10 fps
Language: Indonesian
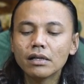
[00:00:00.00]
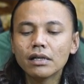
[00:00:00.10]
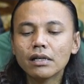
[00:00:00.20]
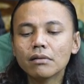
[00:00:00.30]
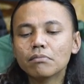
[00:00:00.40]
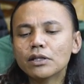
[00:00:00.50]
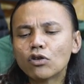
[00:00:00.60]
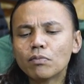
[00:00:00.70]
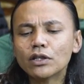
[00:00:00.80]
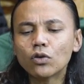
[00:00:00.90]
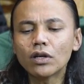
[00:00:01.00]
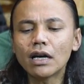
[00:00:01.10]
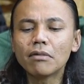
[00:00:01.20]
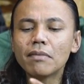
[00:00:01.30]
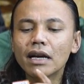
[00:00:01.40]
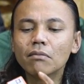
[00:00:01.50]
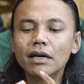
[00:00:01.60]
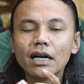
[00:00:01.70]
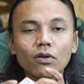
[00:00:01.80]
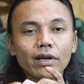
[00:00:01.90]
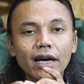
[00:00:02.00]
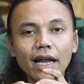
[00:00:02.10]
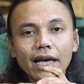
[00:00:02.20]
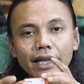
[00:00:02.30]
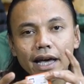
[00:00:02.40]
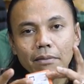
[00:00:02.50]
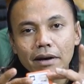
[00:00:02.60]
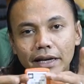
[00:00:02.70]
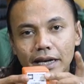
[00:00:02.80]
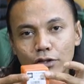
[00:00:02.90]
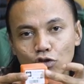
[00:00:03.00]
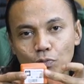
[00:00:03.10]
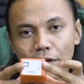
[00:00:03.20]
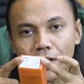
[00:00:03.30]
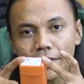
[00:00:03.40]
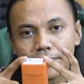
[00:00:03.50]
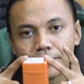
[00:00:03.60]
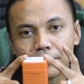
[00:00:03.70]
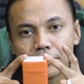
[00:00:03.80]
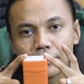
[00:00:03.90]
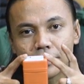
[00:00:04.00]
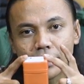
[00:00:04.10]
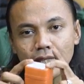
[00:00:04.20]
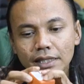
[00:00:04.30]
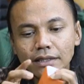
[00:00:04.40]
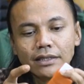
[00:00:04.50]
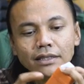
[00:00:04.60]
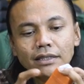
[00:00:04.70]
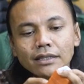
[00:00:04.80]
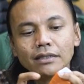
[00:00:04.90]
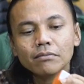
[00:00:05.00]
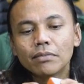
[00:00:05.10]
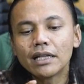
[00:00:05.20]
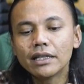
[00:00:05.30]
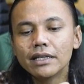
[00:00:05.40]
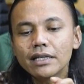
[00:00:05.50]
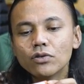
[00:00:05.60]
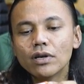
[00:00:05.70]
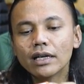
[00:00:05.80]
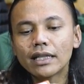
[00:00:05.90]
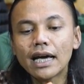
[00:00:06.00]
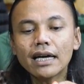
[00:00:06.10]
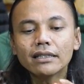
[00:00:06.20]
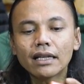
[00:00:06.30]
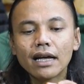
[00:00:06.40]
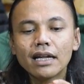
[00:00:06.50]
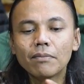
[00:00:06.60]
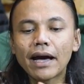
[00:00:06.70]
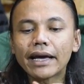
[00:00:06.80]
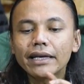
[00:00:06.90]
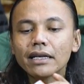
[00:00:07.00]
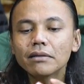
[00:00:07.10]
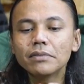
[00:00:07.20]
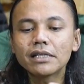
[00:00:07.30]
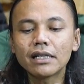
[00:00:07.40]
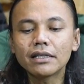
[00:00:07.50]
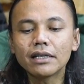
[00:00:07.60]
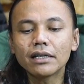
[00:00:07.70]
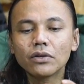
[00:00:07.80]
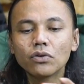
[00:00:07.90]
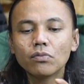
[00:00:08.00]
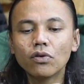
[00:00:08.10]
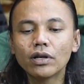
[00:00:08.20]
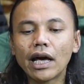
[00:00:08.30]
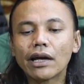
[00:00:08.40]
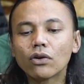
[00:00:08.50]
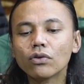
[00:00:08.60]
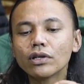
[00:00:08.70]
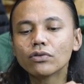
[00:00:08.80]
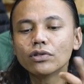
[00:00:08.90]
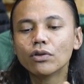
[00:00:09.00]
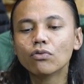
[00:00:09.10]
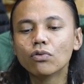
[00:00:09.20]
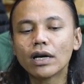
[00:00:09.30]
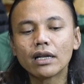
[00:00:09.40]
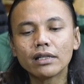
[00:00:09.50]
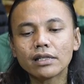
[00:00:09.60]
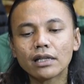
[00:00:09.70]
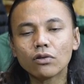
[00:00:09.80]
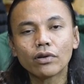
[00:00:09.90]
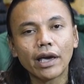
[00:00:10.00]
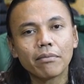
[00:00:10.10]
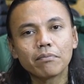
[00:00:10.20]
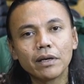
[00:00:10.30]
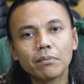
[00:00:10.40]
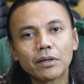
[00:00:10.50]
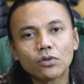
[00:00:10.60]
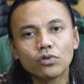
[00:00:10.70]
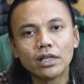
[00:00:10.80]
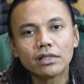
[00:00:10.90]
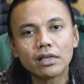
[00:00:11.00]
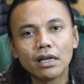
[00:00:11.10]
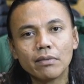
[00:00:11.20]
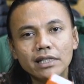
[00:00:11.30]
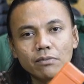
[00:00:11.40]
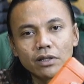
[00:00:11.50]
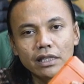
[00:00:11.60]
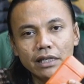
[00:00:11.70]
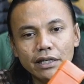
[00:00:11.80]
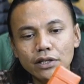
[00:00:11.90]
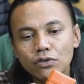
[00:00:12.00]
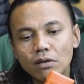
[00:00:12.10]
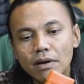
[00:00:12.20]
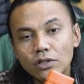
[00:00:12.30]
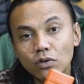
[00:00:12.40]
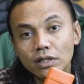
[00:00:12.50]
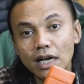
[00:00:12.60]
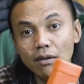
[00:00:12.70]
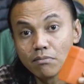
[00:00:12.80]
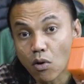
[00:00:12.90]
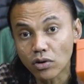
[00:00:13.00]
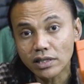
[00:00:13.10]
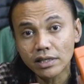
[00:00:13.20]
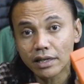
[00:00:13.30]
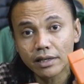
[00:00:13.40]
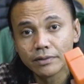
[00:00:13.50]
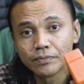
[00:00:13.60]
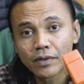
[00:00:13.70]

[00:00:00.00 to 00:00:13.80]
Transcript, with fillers: eh, bentur-bentur uh, sama barang-barang lo yang lain ya, aman ya, ada tutupnya ya. sih berarti dia juga tahan terhadap air misalnya lo mau narok gitu di luar nanti saat lo camping pas hujan segala macam ketika dia sudah masuk ke dalam boxnya